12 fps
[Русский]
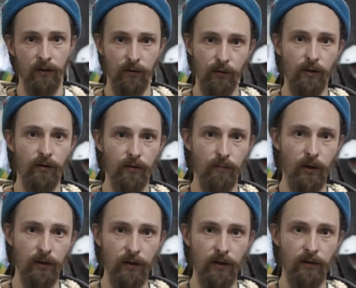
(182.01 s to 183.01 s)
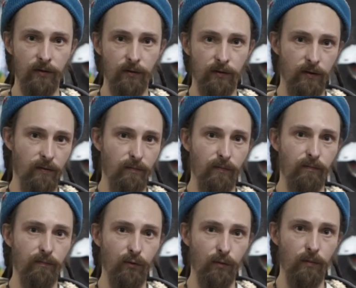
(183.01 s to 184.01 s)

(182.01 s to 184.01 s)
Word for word: той или иной модели там, по